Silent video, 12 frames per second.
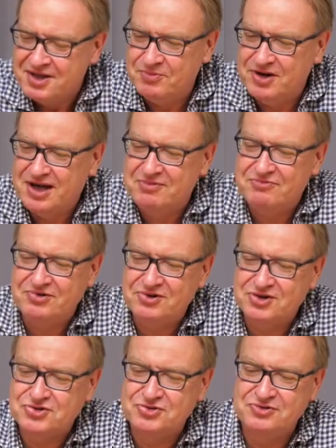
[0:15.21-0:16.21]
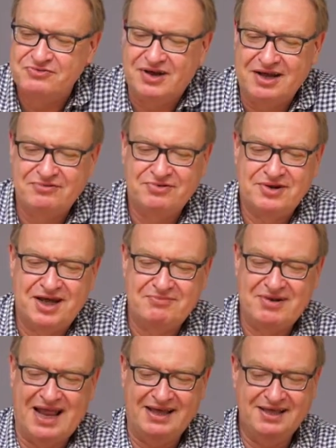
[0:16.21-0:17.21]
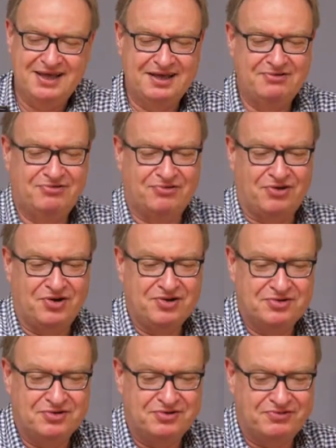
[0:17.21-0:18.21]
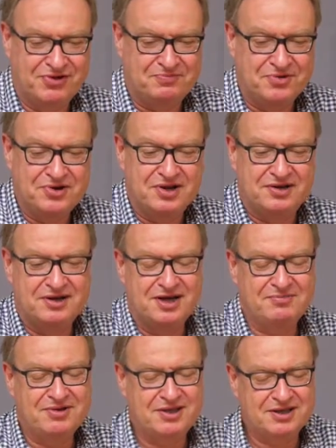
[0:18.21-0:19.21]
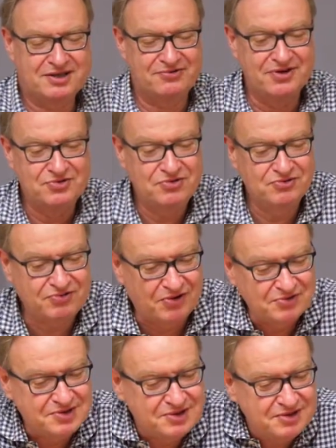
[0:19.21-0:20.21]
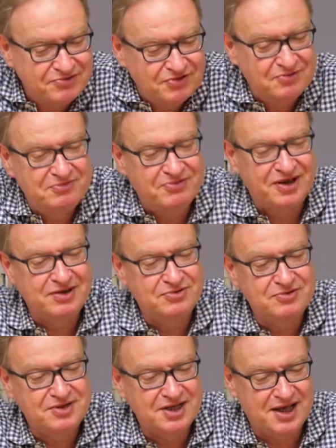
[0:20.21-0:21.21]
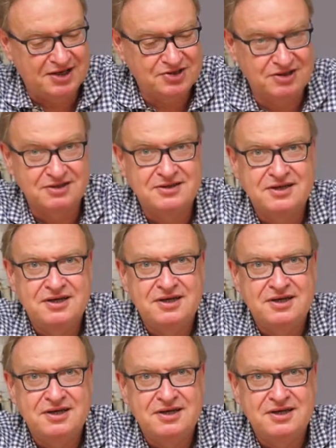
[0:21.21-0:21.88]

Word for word: mit einem wunderschönen Wein von einem langjährigen Freund und Verbündeten, nämlich Quinto Fausti vom Weingut De Angelis.